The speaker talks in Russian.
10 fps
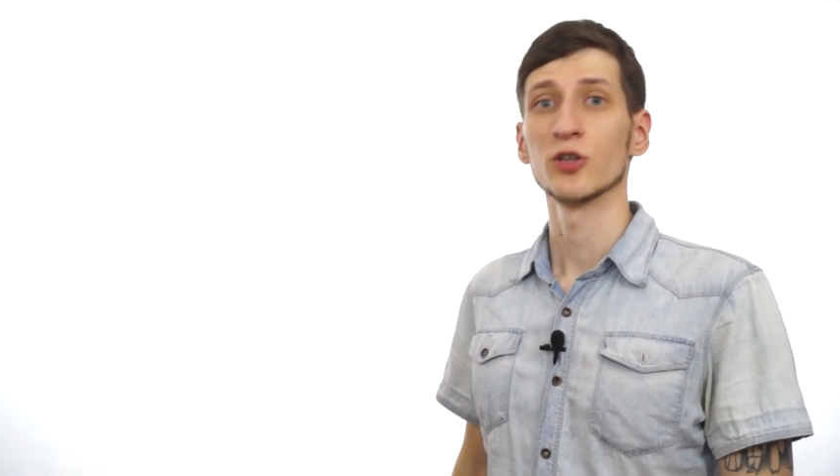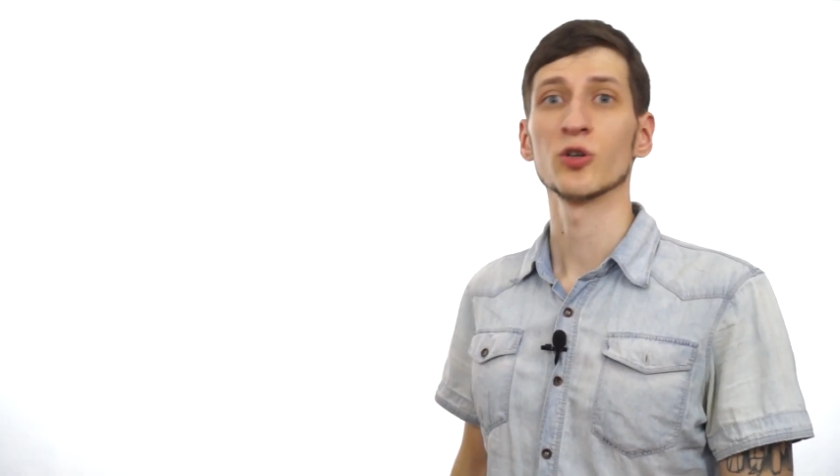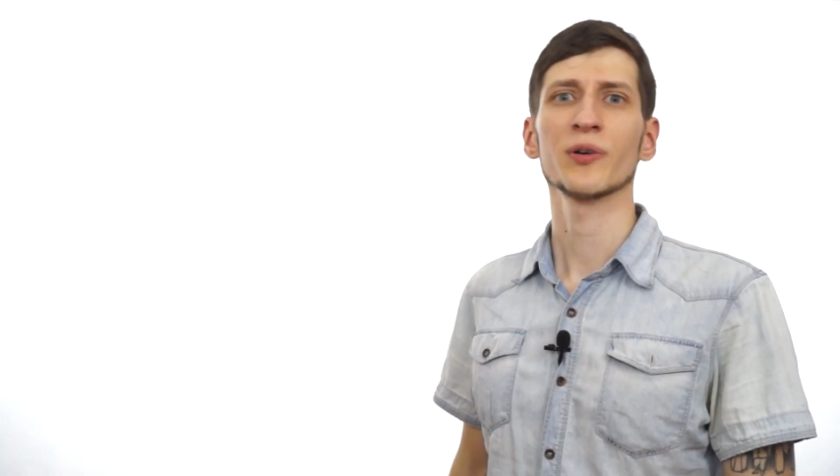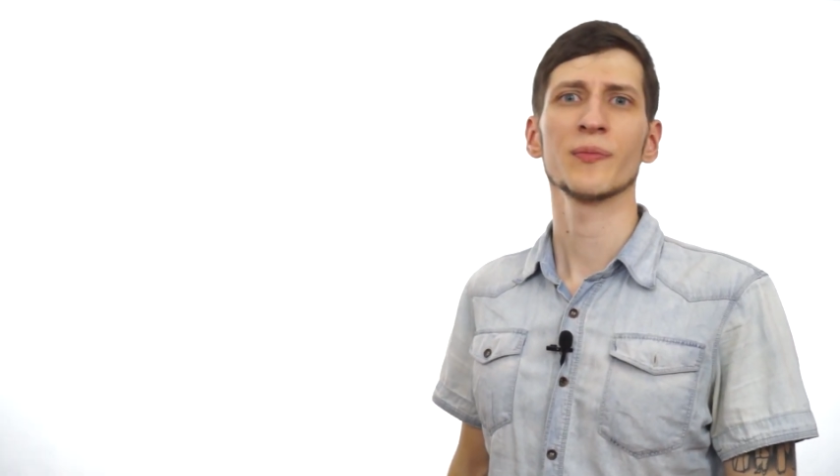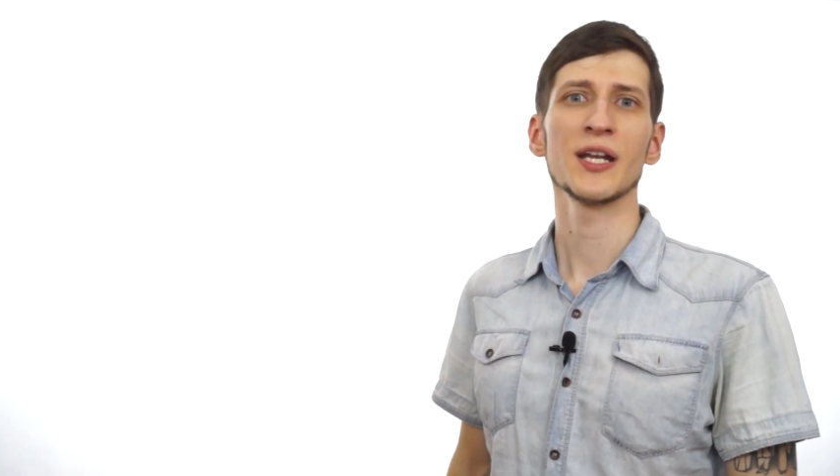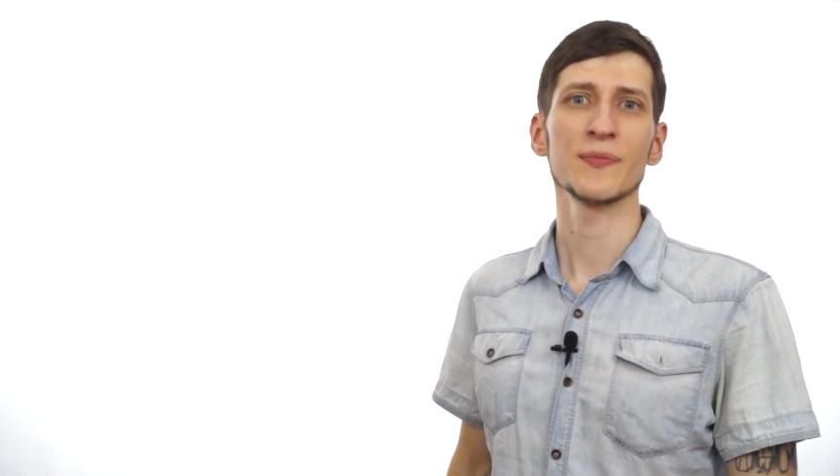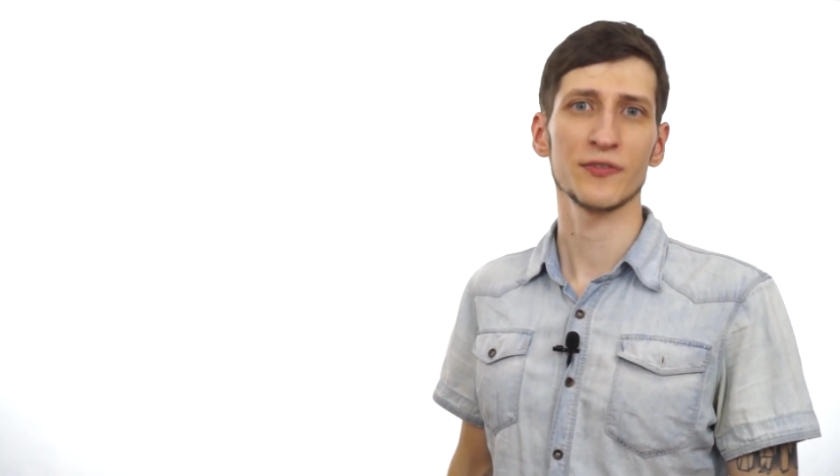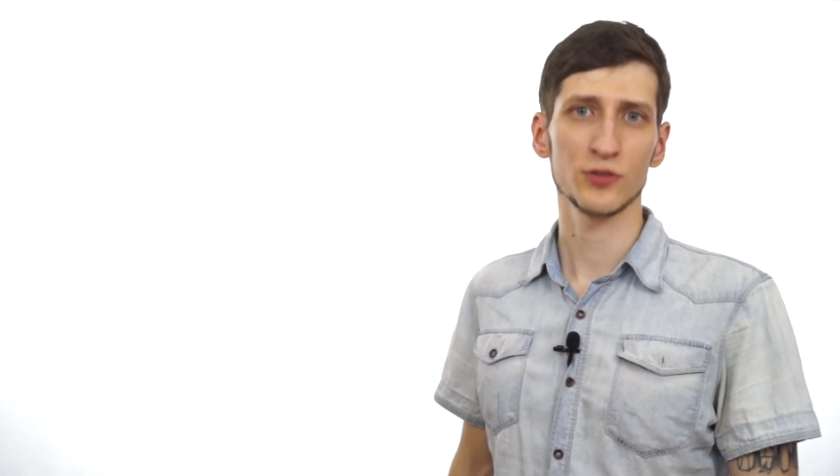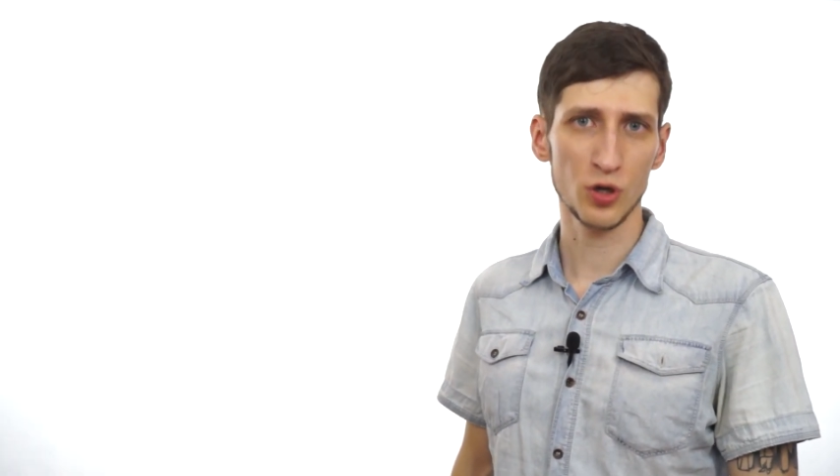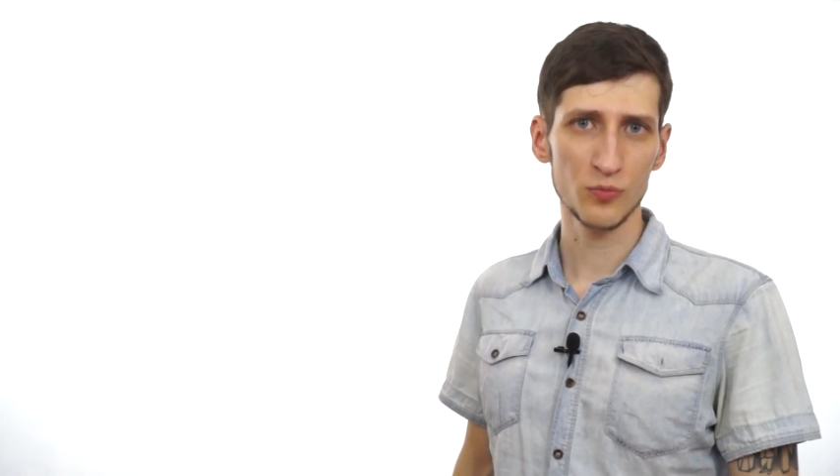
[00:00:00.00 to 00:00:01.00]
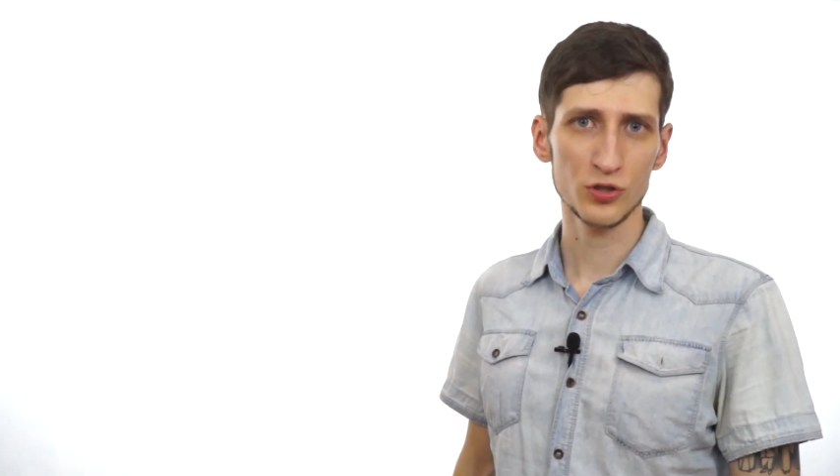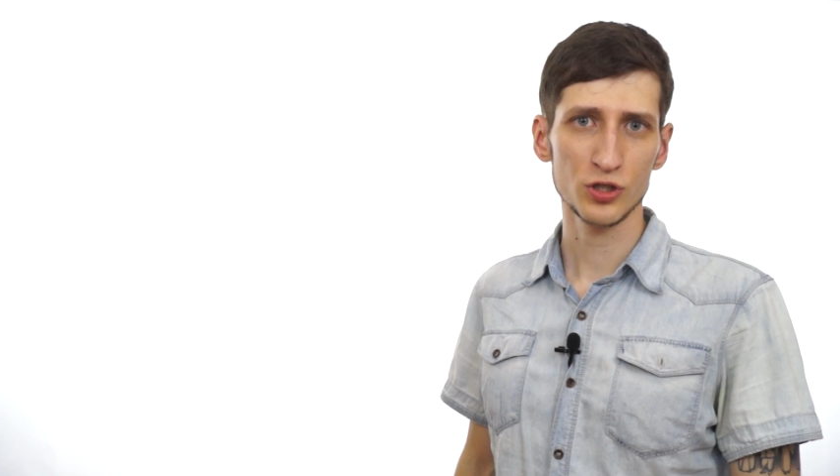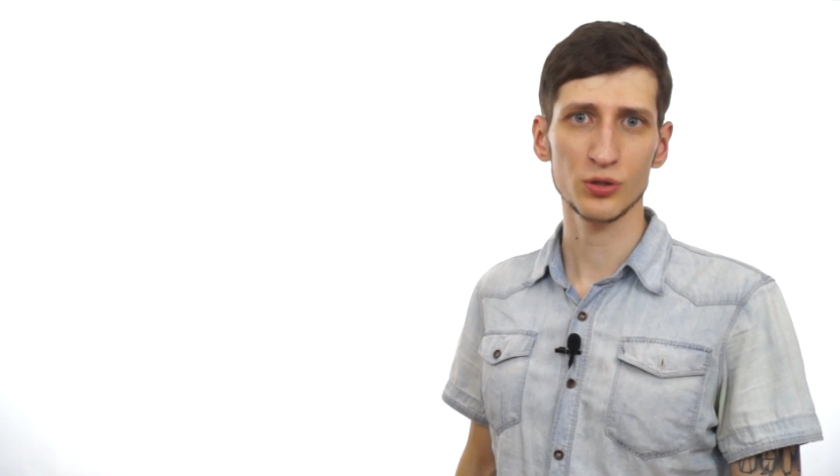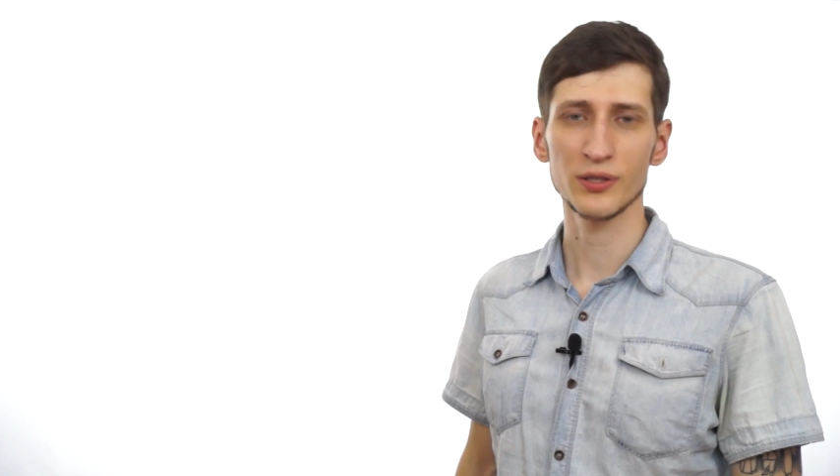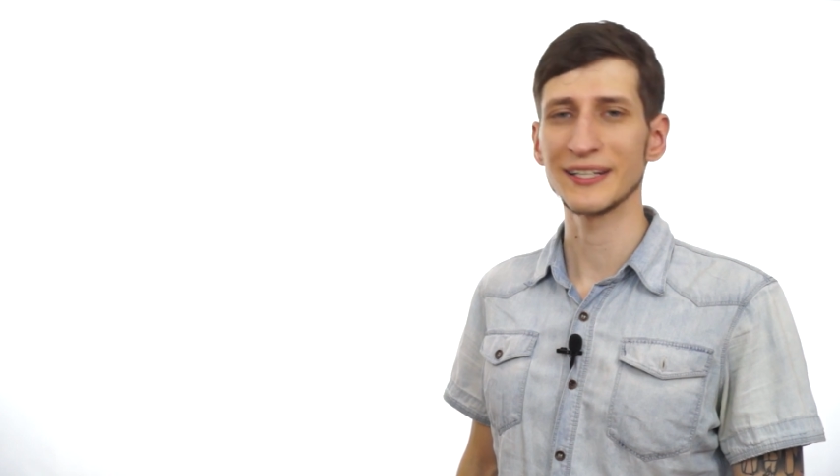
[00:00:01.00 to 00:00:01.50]
но проблема в том,
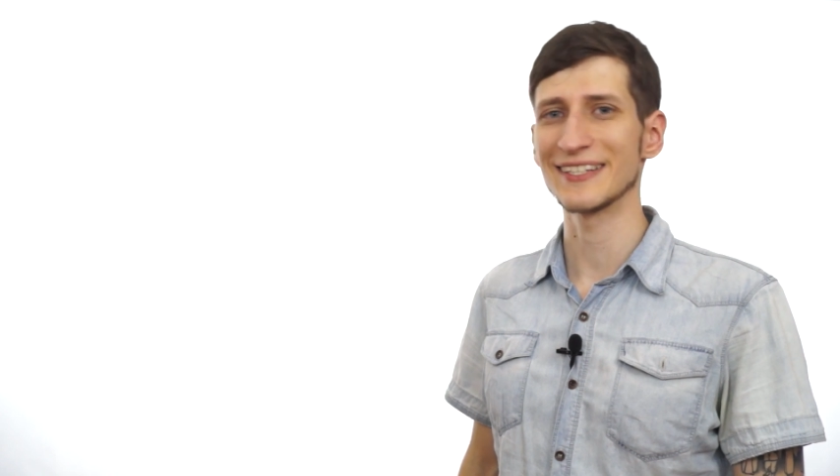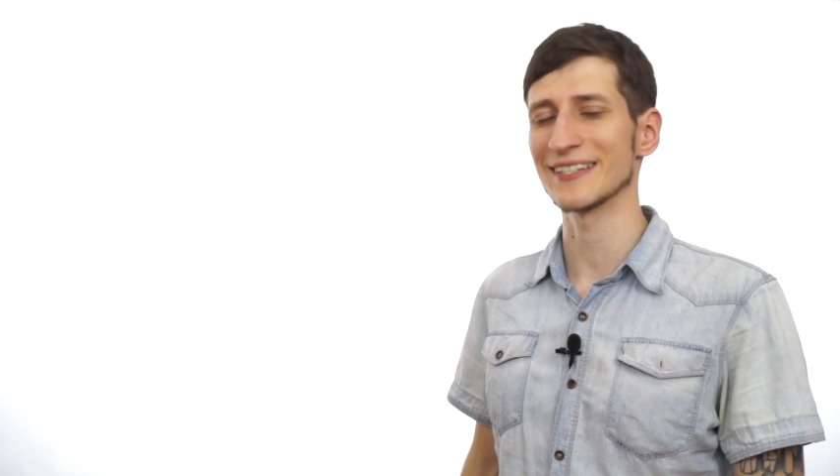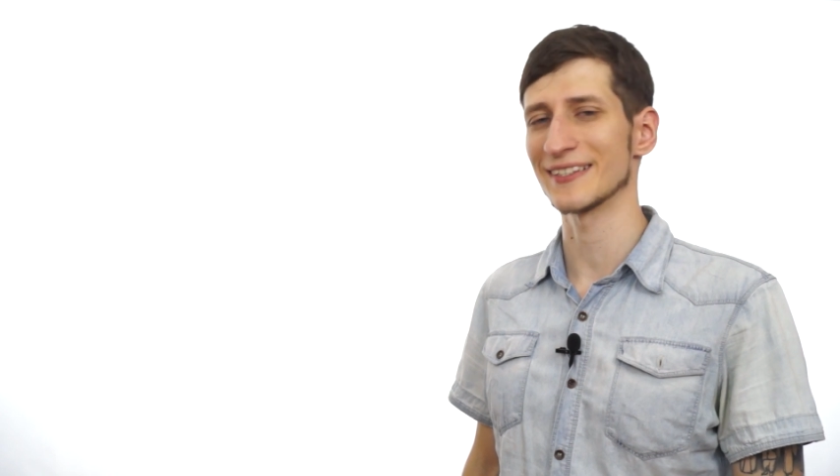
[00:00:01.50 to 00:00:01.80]
что эти